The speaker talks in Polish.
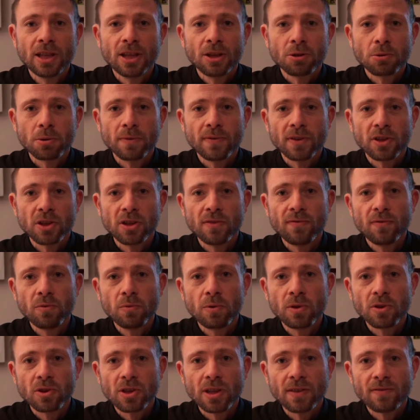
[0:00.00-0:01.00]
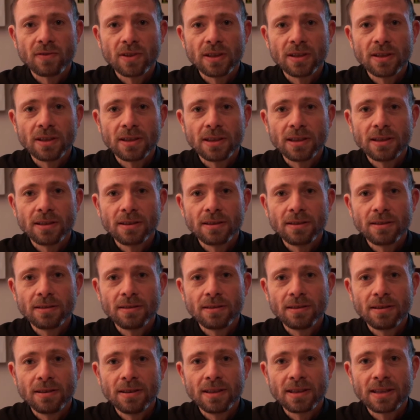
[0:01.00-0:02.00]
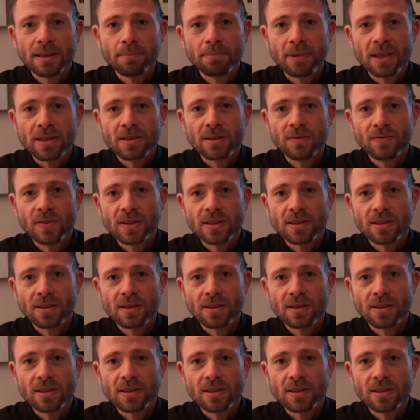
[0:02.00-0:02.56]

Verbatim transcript: Człowiek się wyłącza wtedy, kiedy nie za bardzo wie,